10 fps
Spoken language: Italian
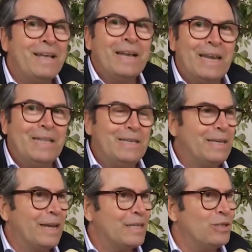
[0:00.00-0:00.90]
che le
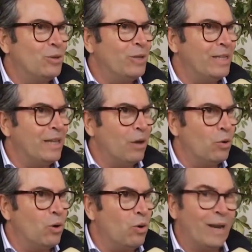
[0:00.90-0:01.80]
dichiarazioni
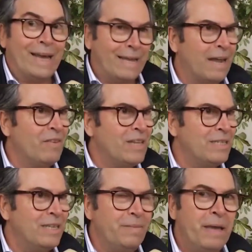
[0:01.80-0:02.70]
dell'Aurora
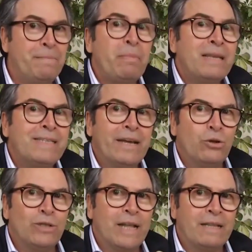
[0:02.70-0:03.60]
gravissime
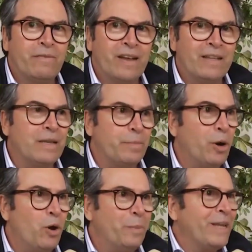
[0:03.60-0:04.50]
siano state fatte
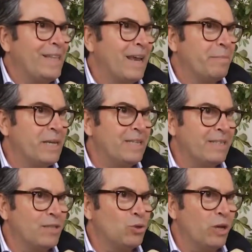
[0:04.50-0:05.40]
proprie
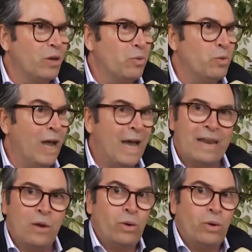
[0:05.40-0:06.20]
dall'amministrazione comunale.